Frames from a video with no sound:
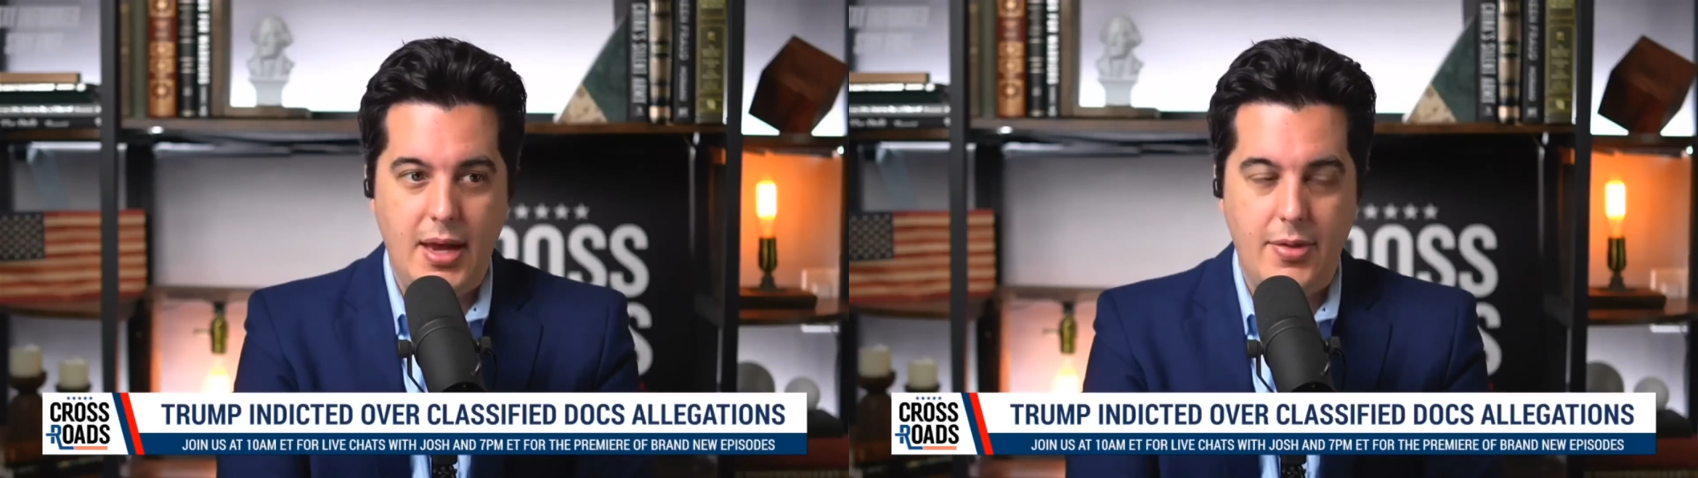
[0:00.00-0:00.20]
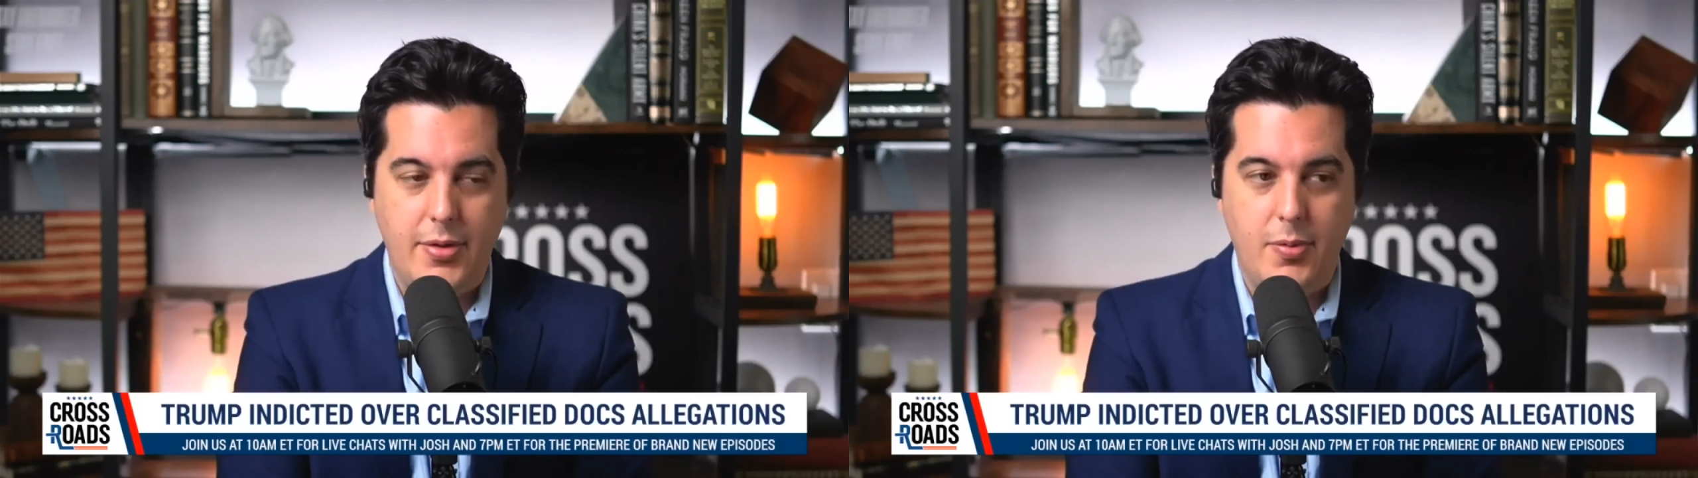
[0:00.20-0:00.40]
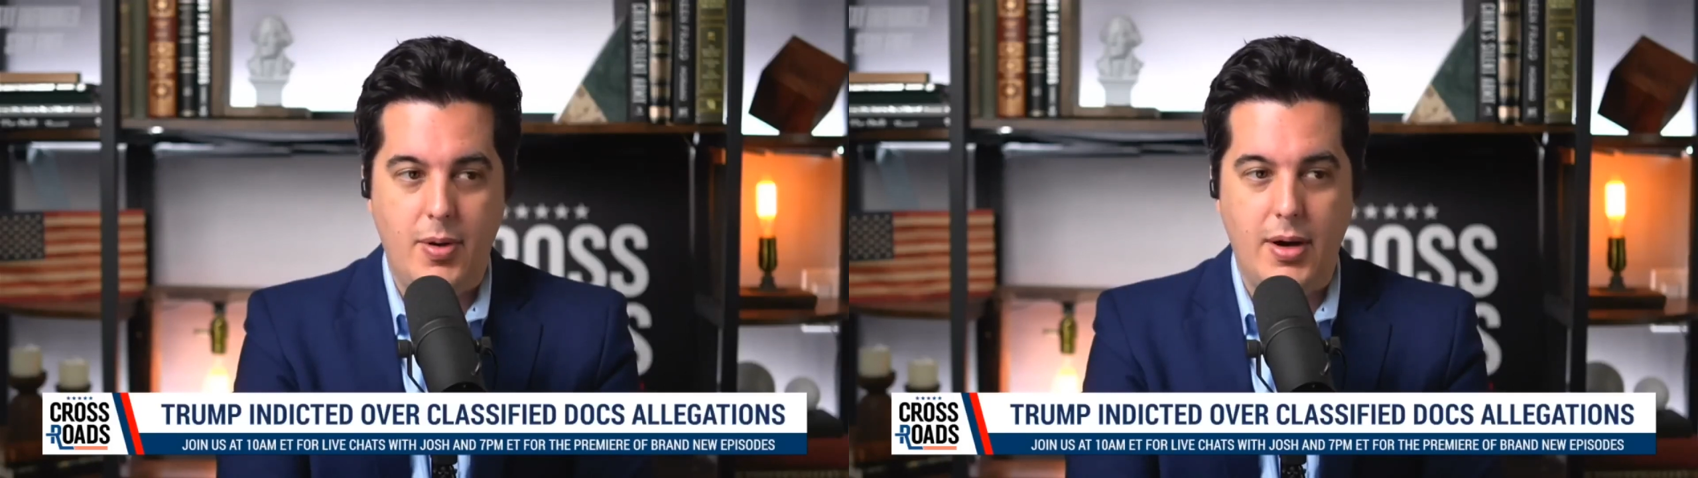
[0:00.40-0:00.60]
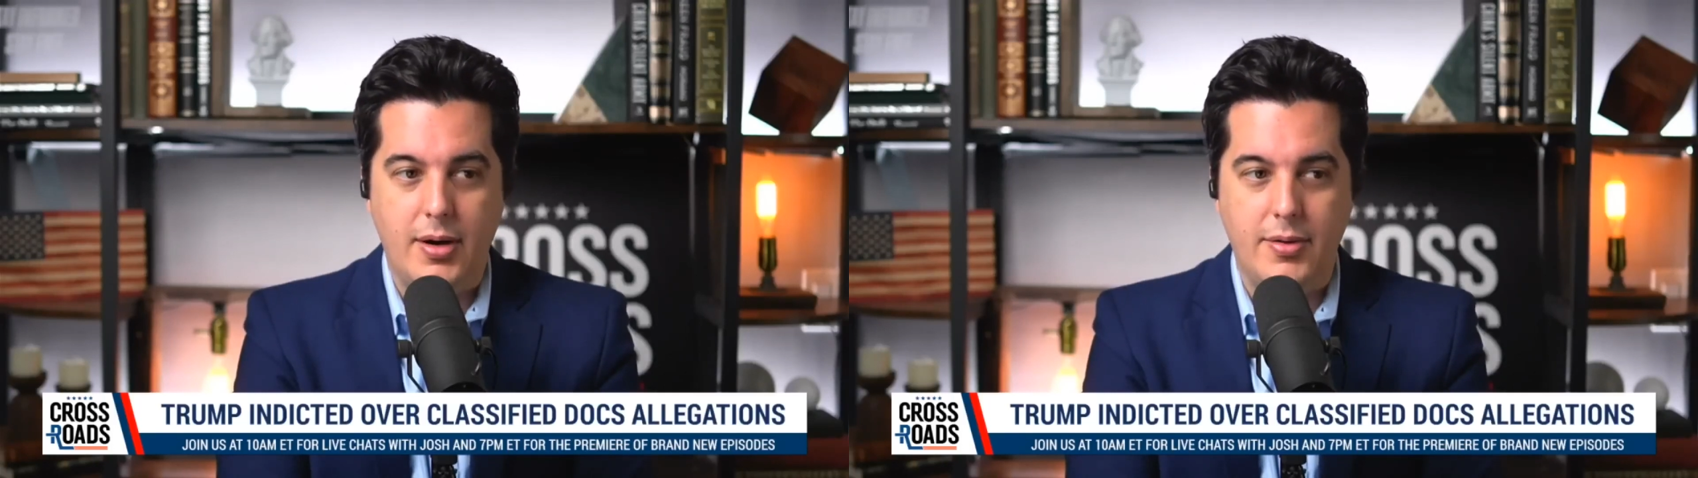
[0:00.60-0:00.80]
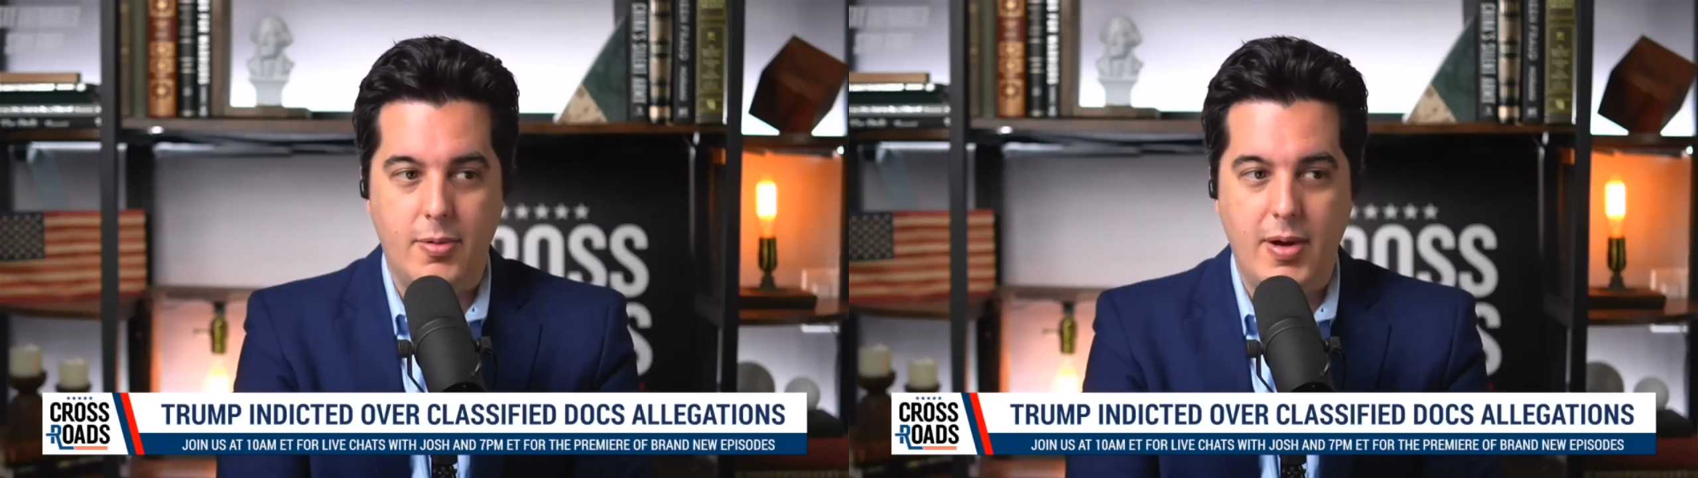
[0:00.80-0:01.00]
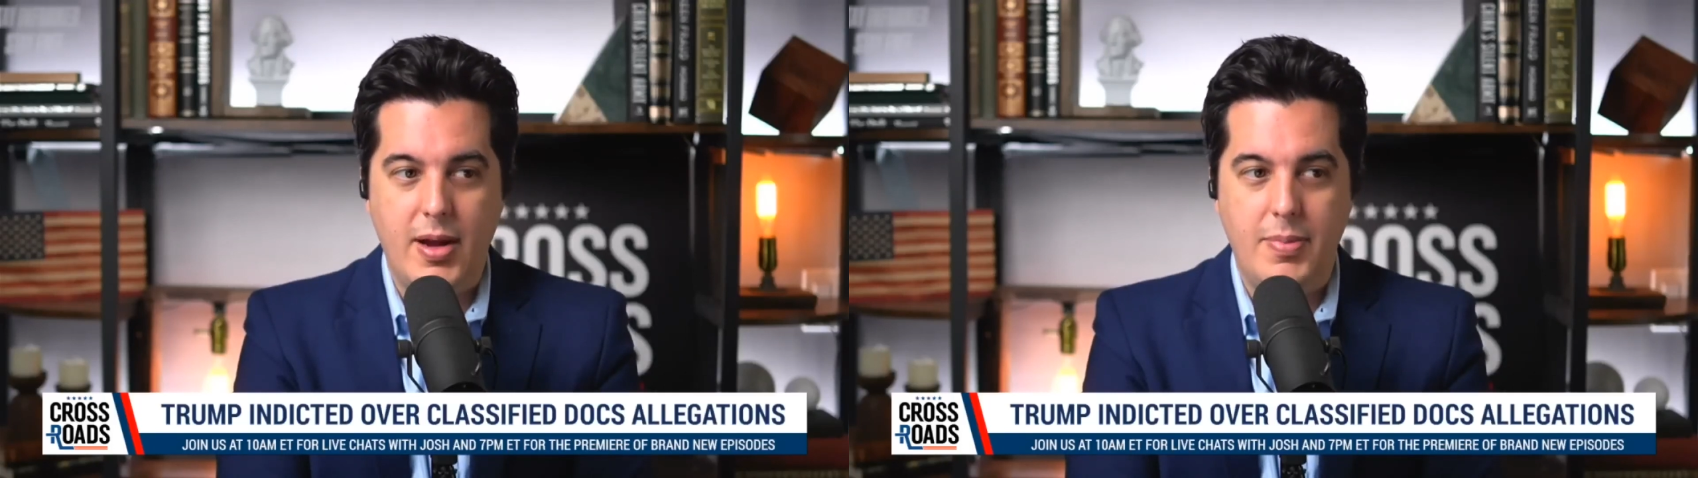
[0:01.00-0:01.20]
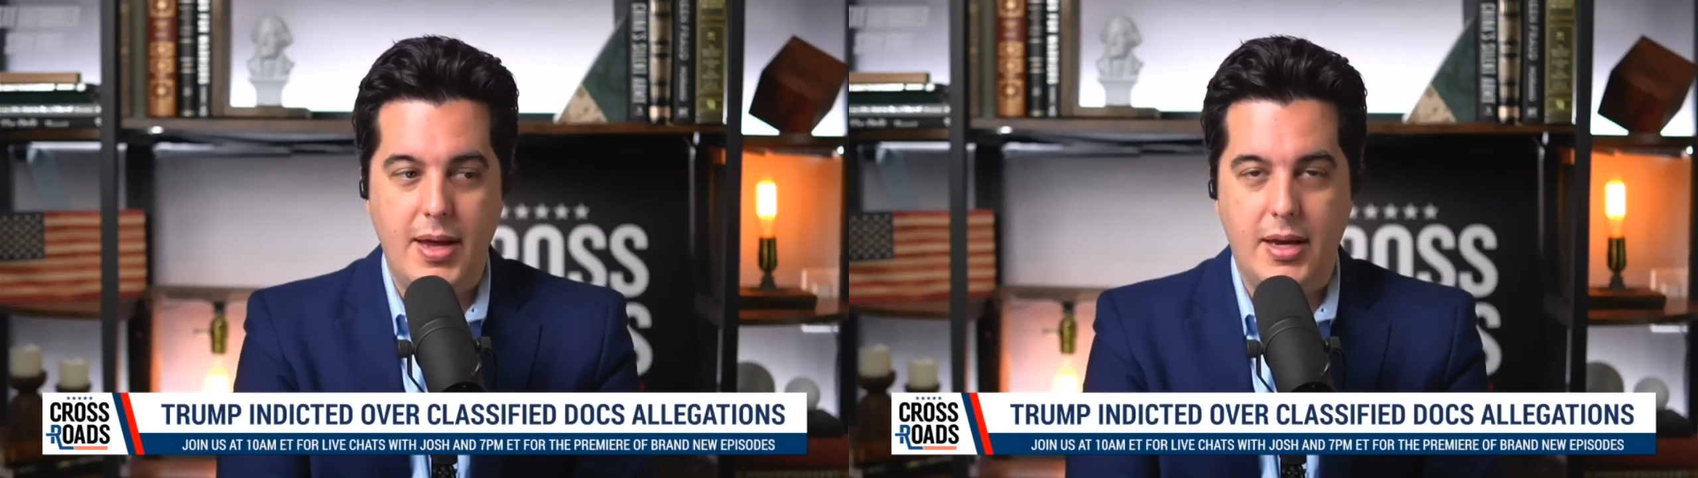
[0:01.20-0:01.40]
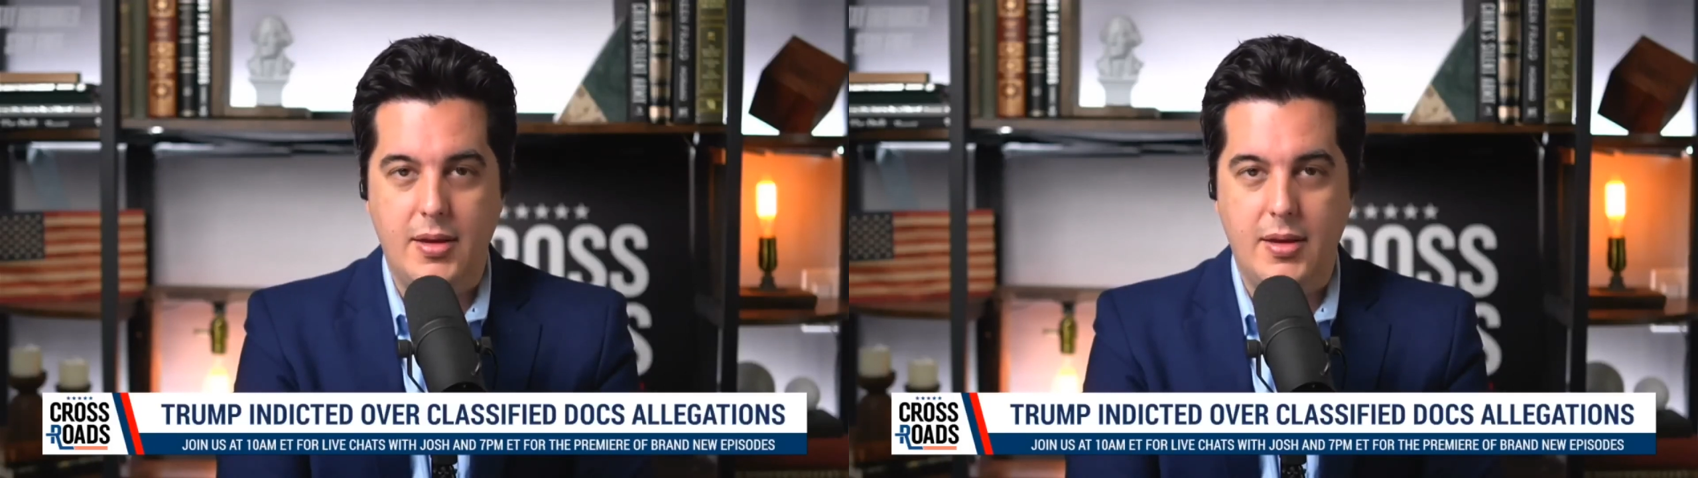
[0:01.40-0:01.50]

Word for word: è un reato minore